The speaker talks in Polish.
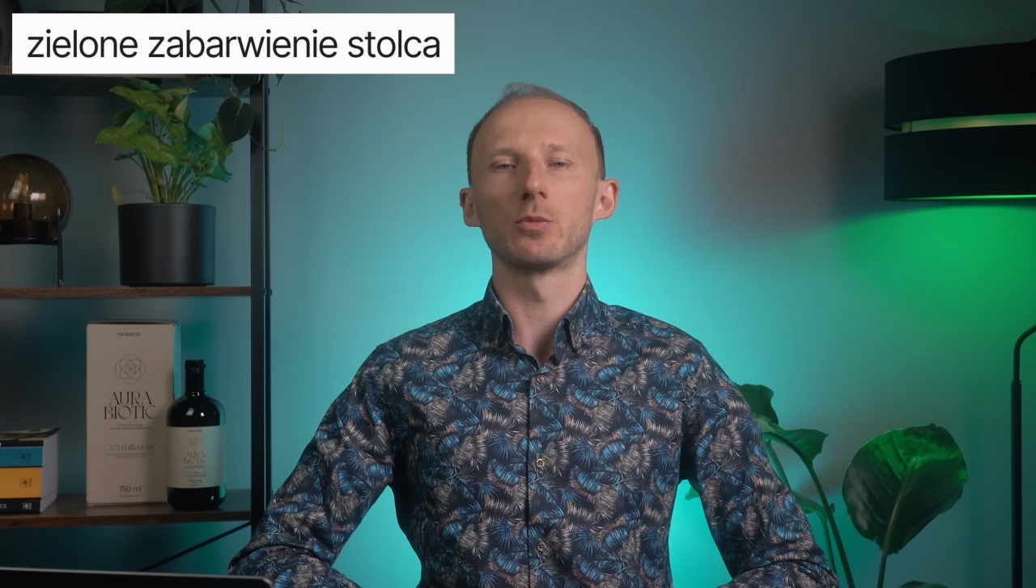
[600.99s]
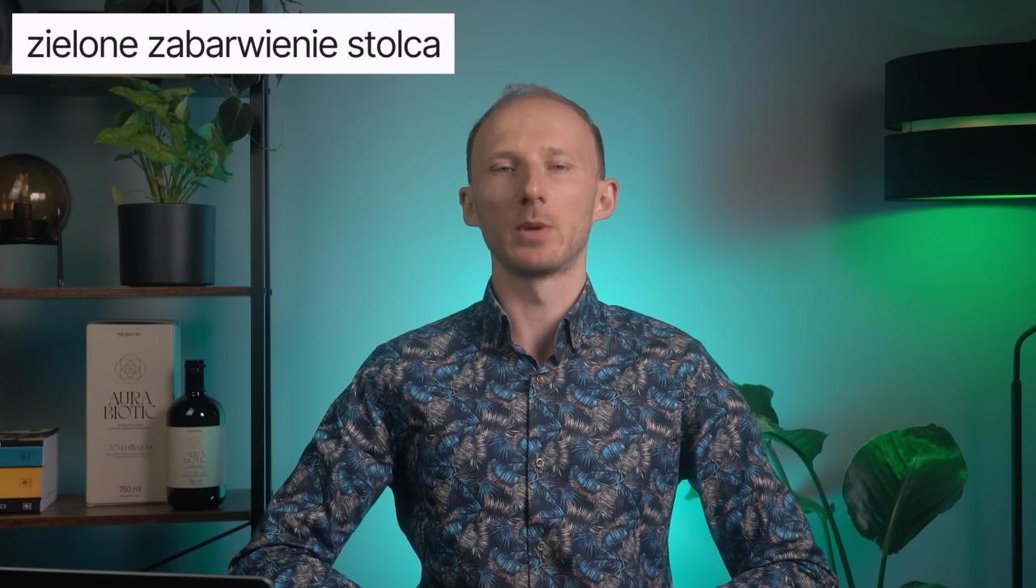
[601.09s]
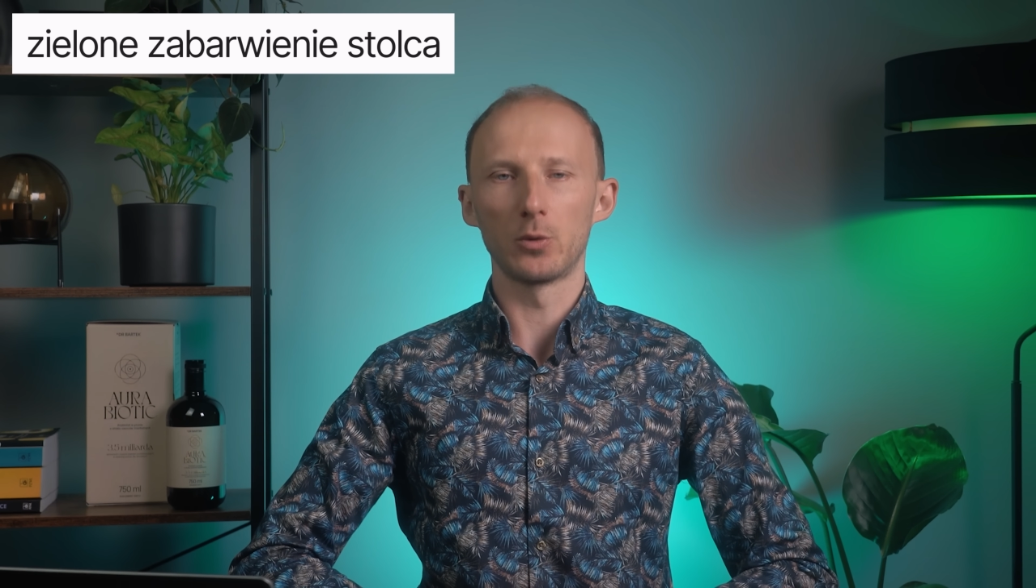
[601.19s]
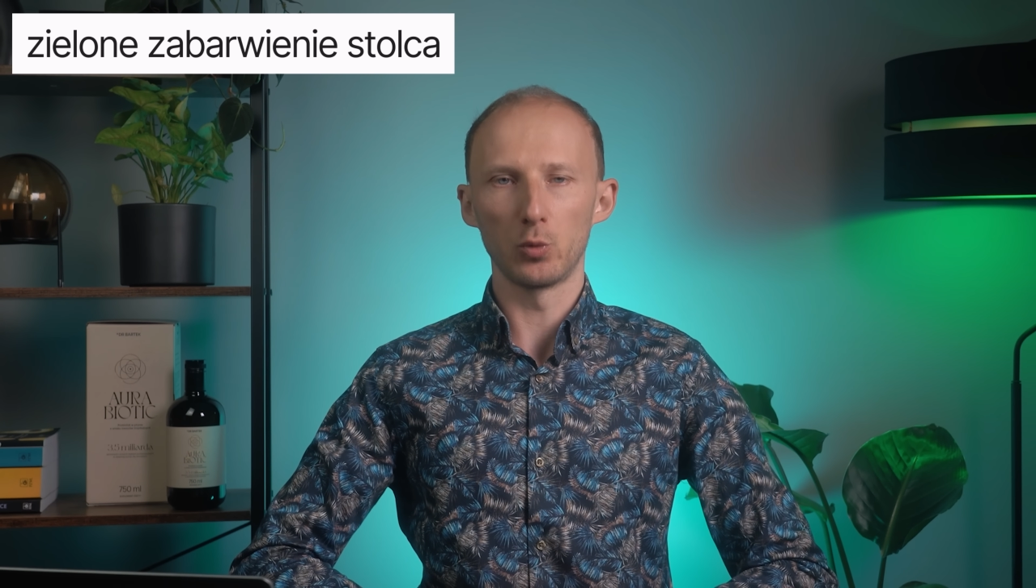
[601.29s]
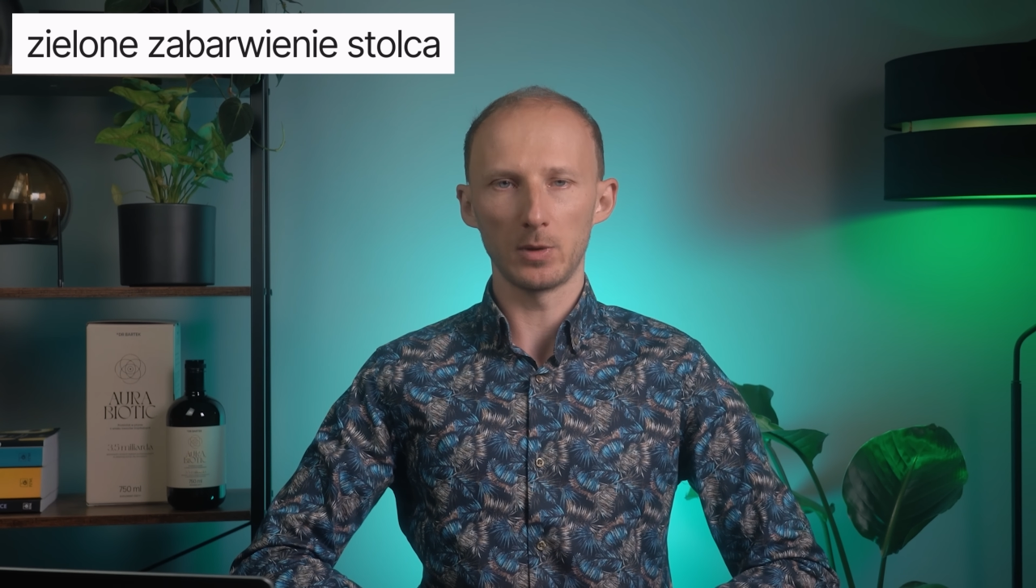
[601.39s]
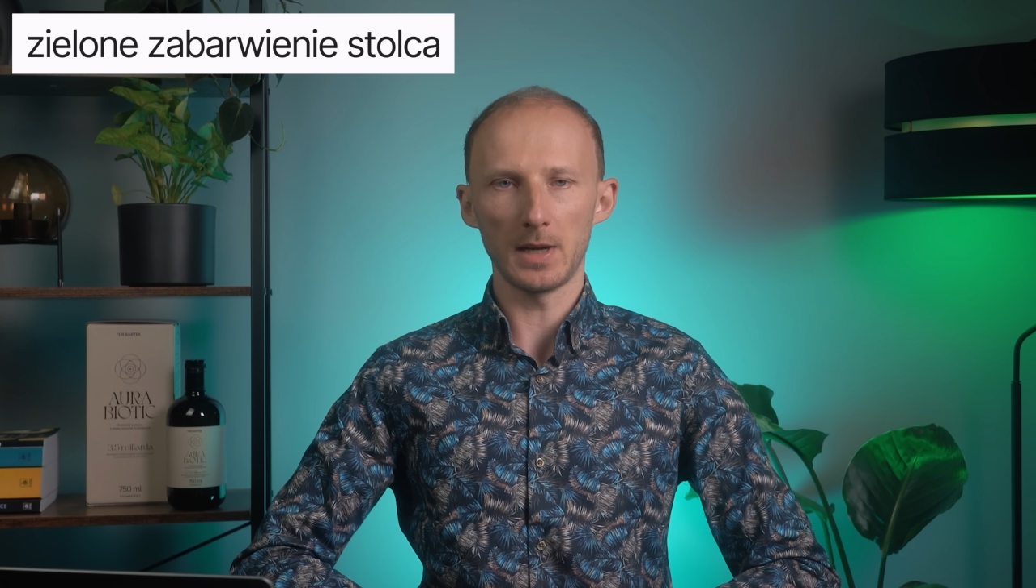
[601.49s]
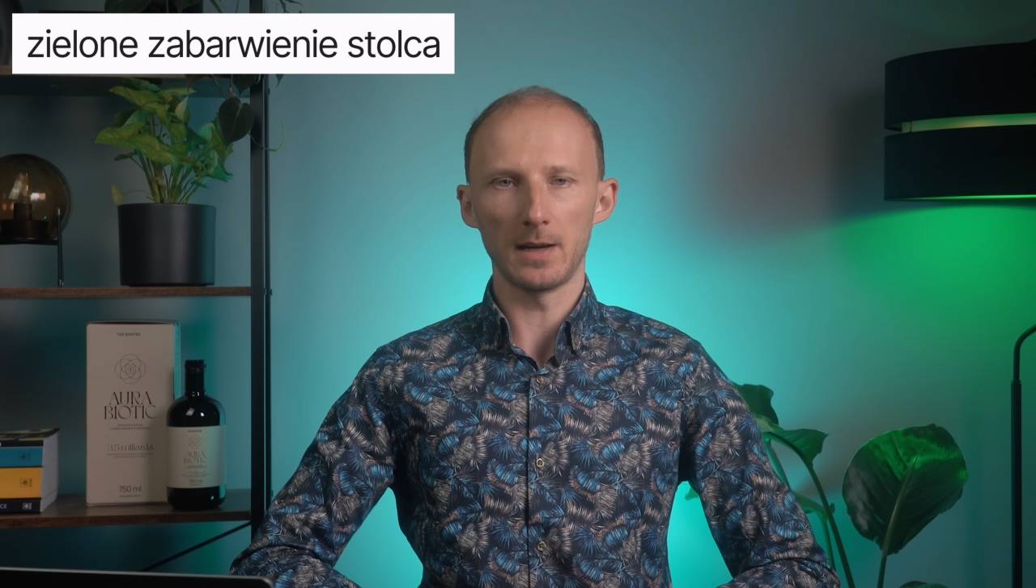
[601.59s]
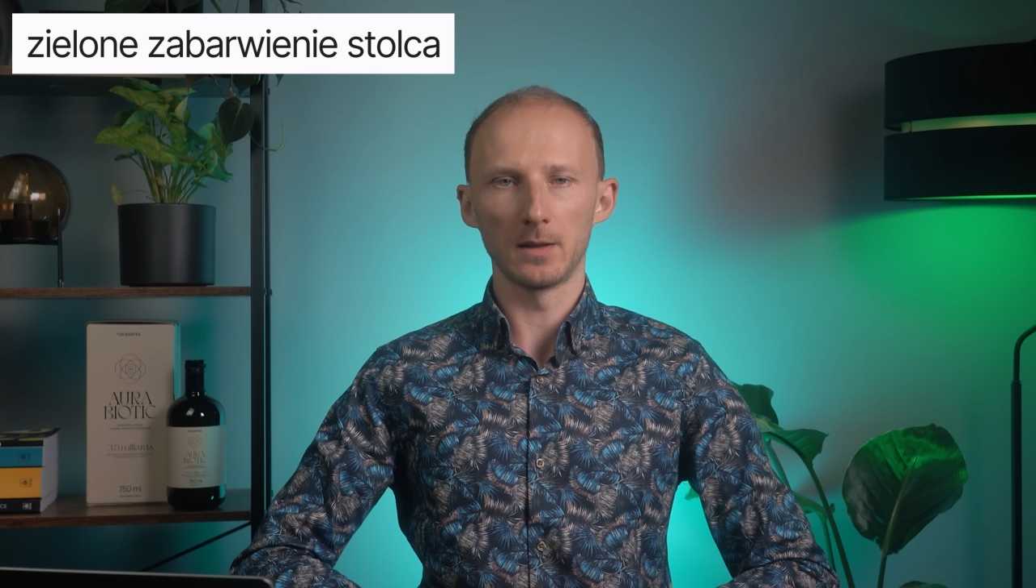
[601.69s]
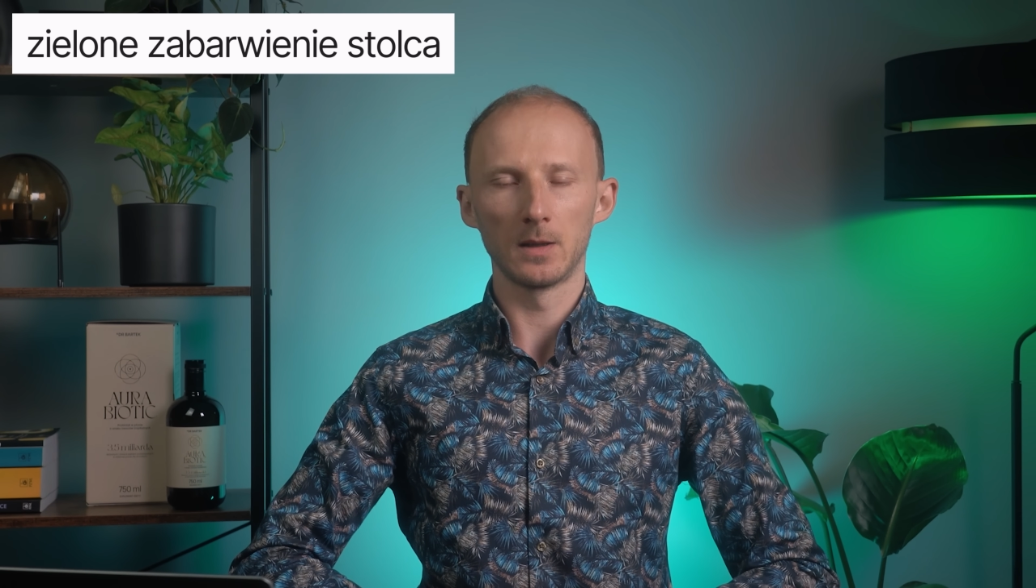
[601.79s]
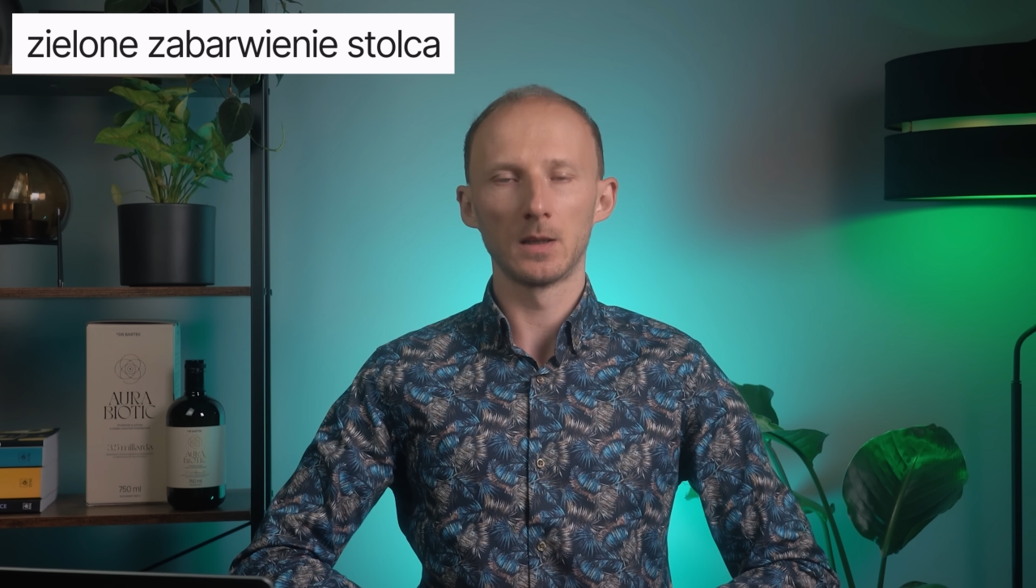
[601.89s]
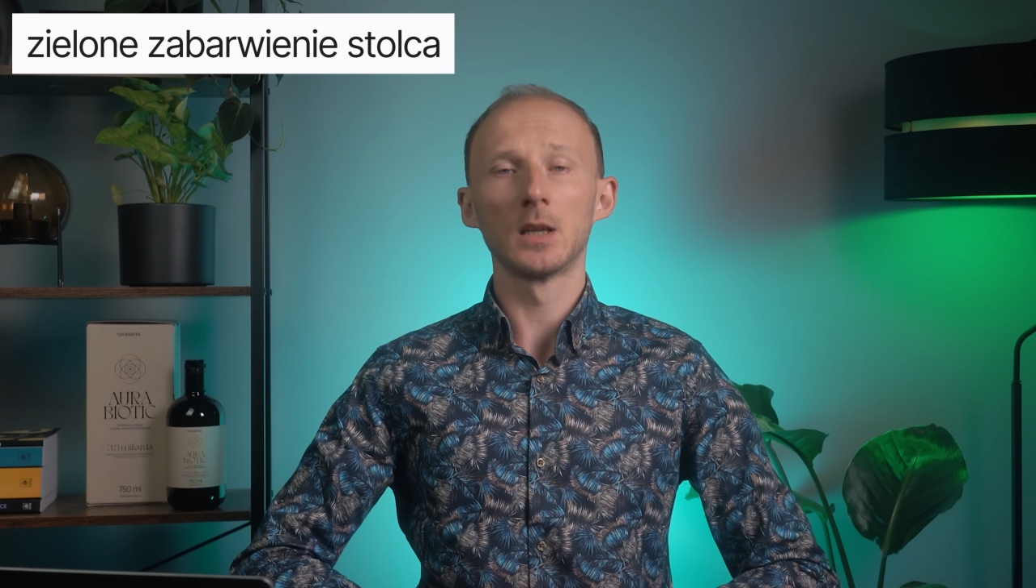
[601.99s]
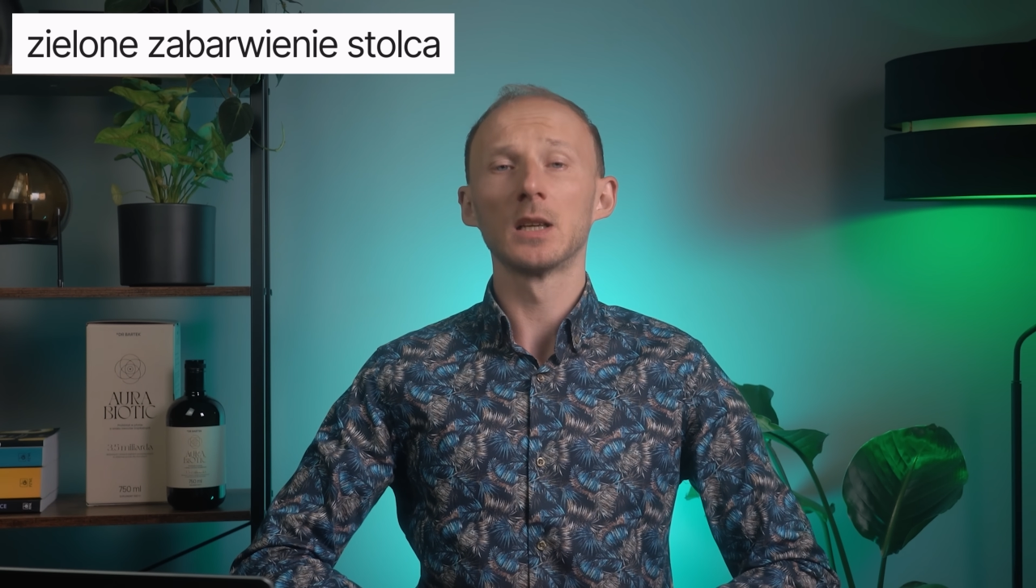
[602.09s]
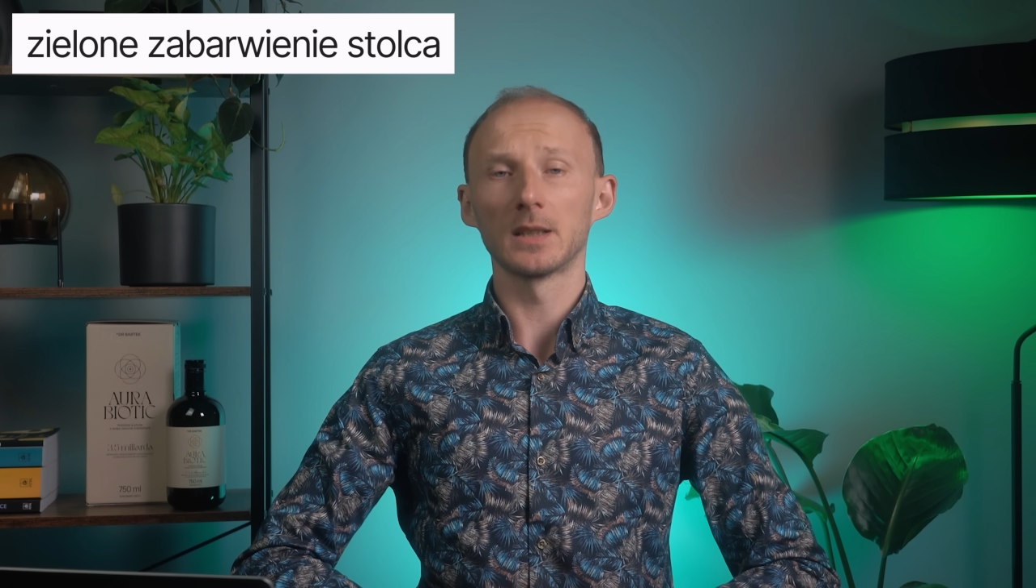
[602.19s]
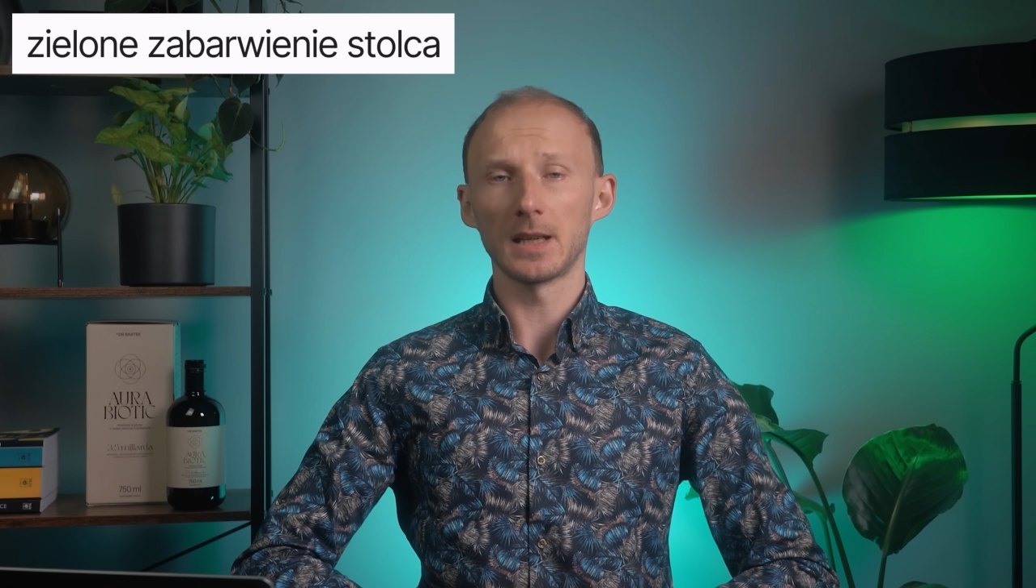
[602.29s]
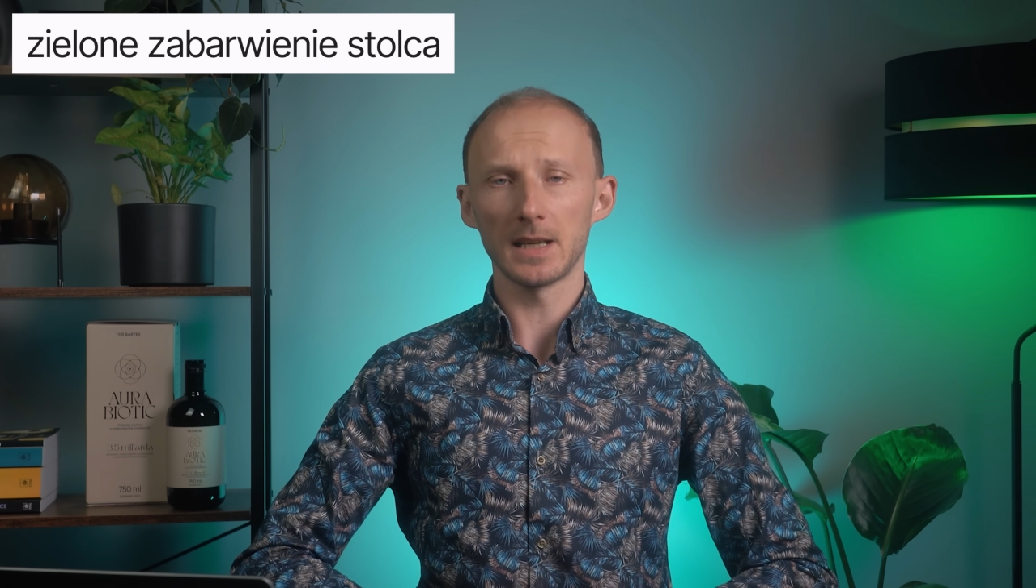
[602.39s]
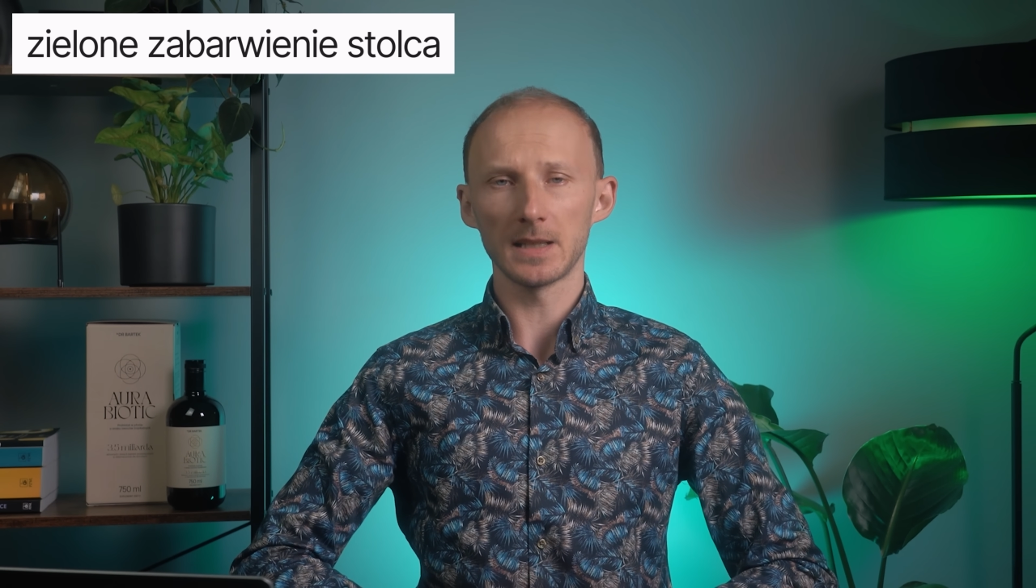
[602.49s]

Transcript: biegunka. Taka